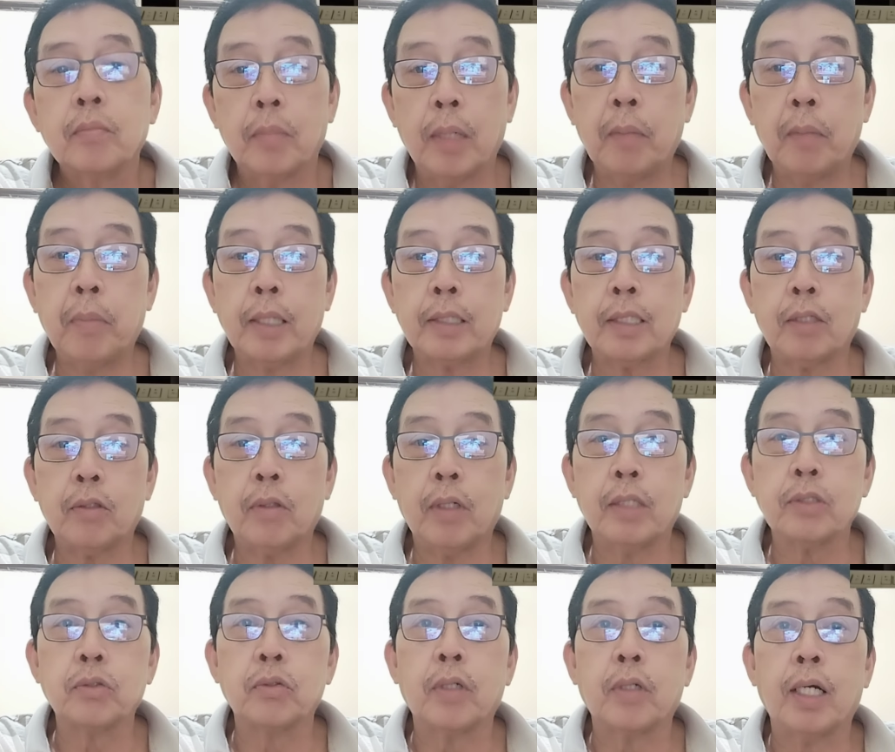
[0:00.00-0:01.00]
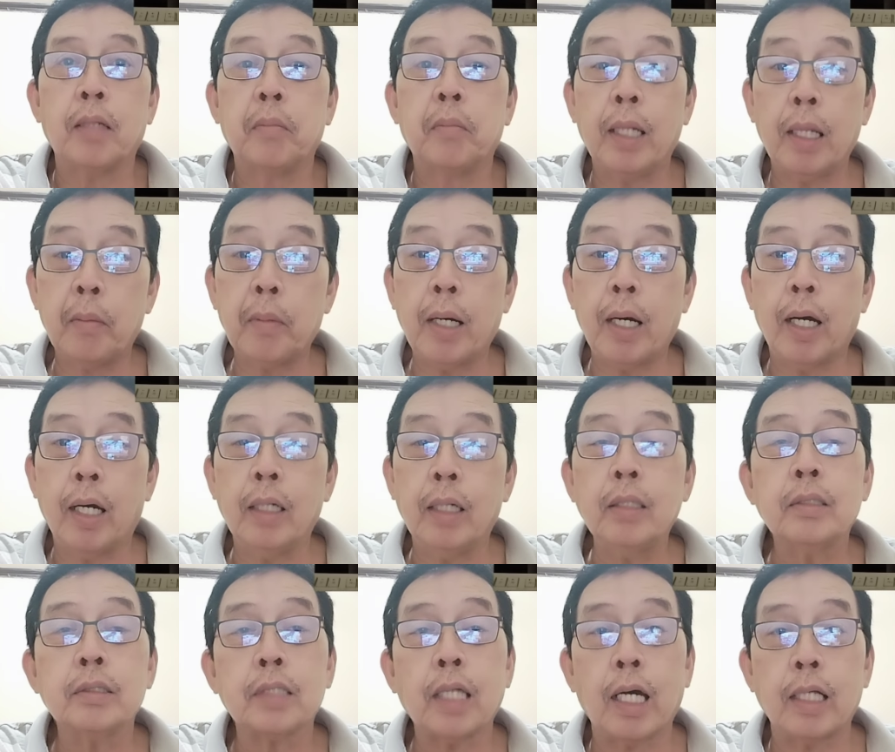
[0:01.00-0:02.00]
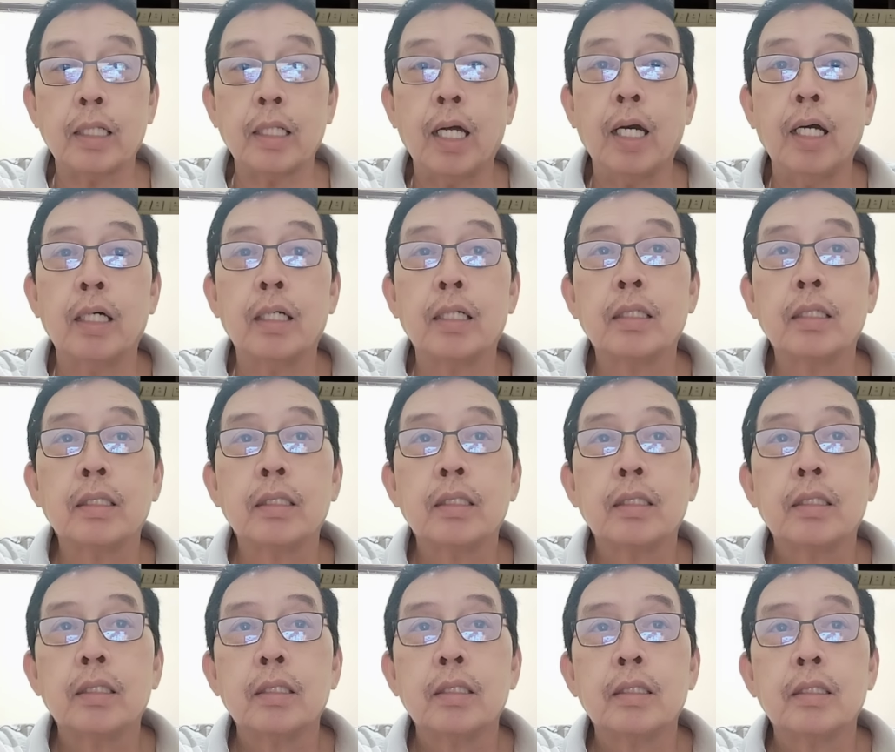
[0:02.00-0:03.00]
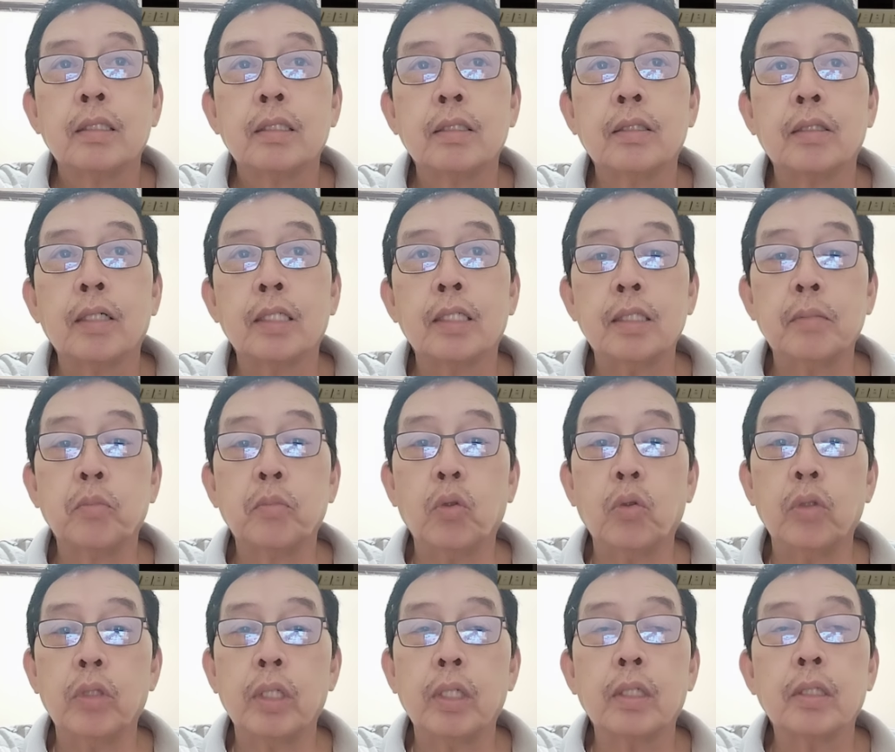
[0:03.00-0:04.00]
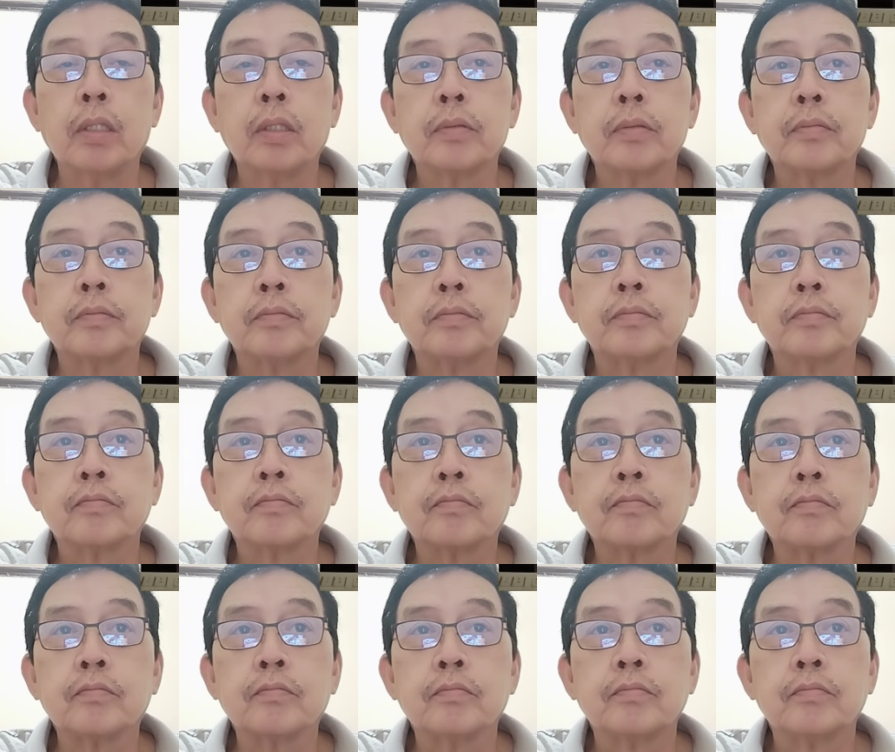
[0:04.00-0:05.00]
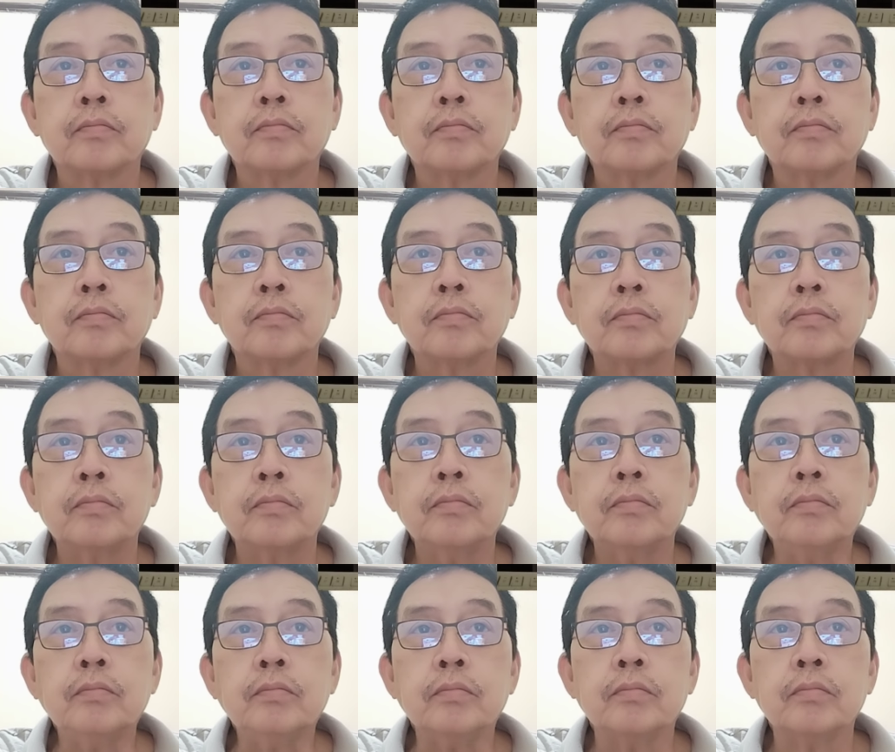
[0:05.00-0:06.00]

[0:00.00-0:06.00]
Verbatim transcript: babagsak ko asukal. Malamang ah, sana. Oh, kasi buko eh. It's the sugar,